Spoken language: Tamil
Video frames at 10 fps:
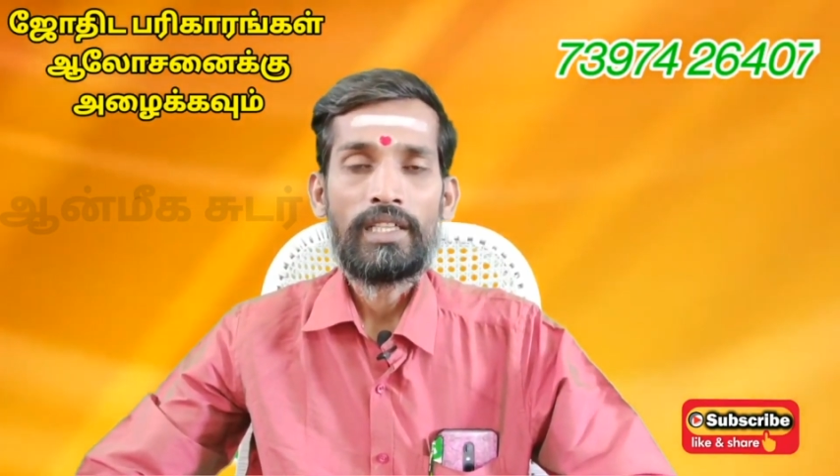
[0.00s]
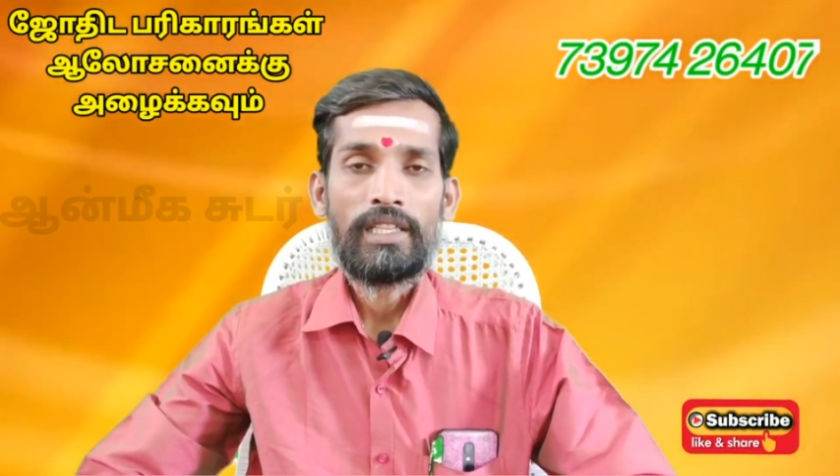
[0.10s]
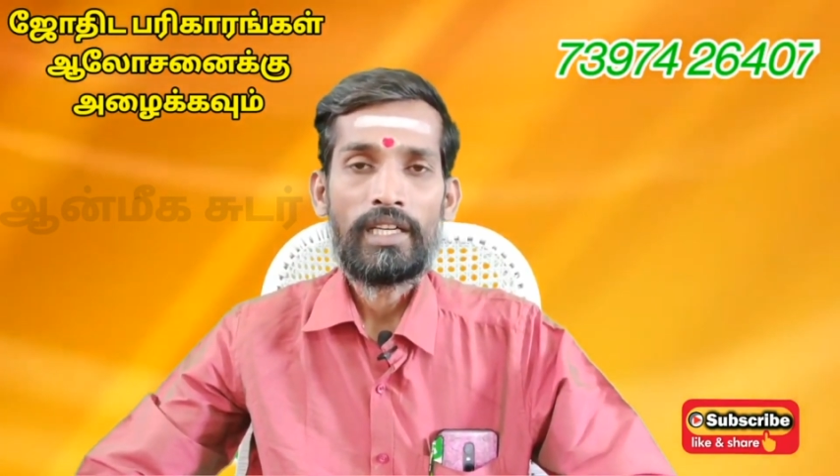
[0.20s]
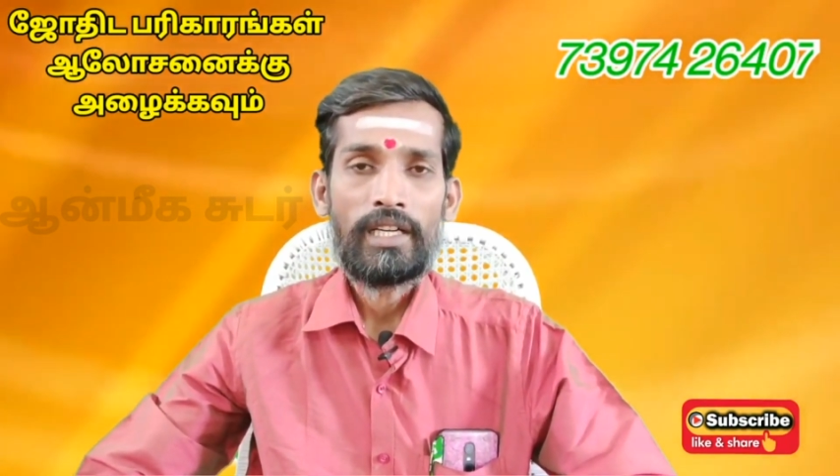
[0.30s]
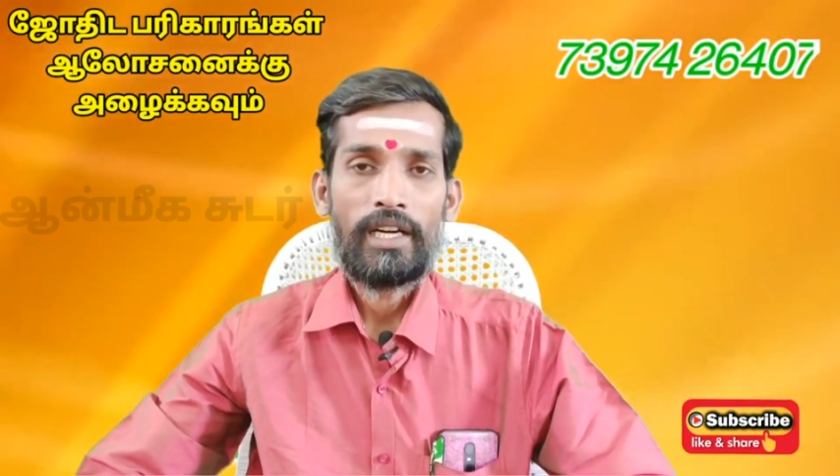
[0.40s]

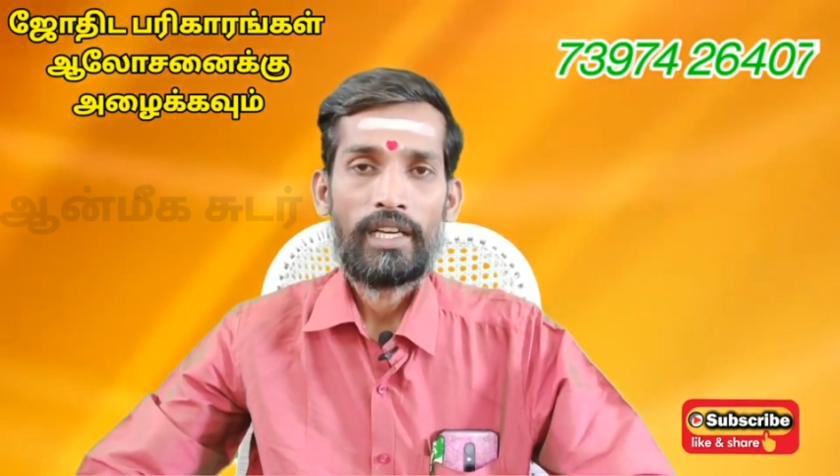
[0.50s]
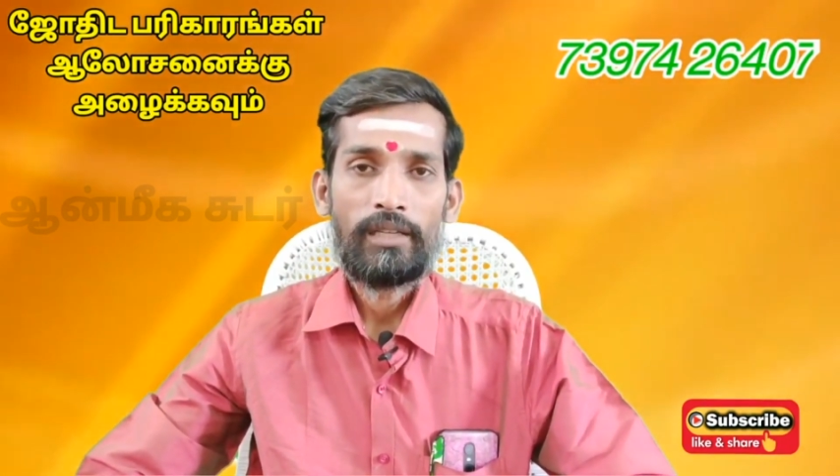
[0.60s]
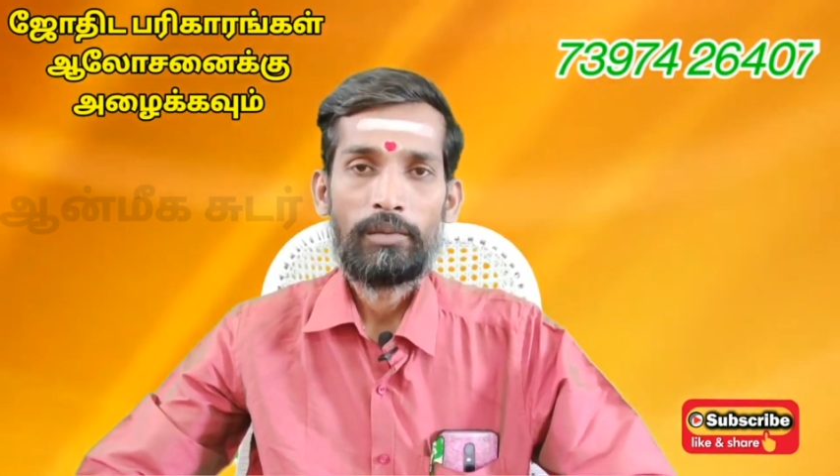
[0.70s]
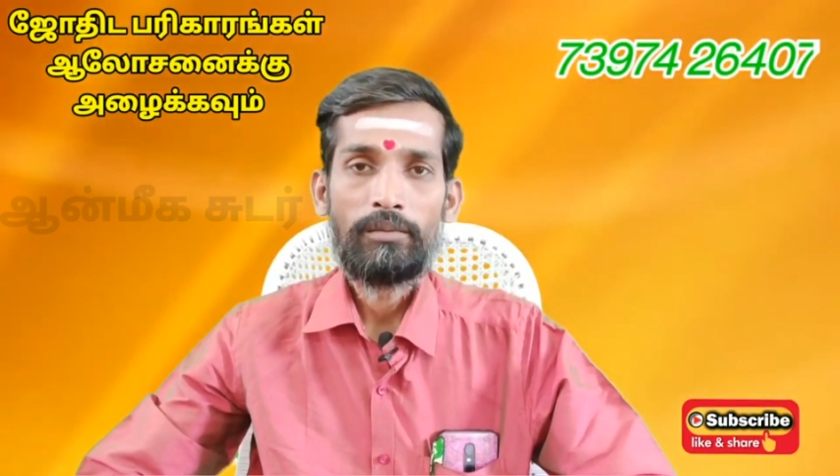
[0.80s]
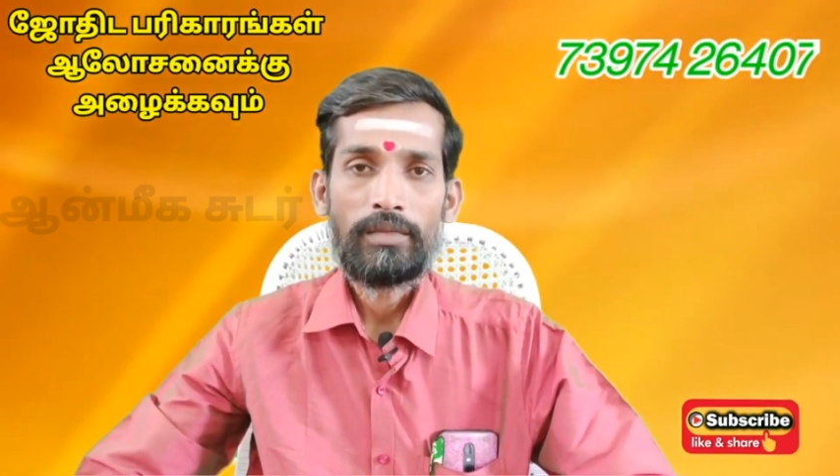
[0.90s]
எந்த
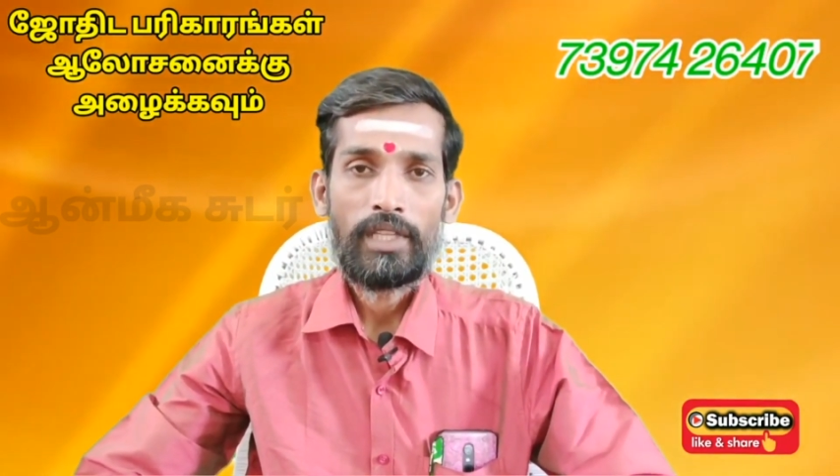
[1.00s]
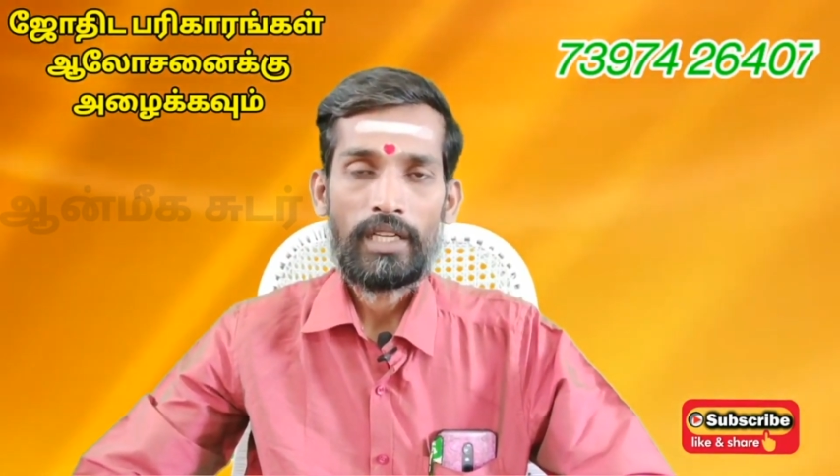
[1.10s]
காரியமும்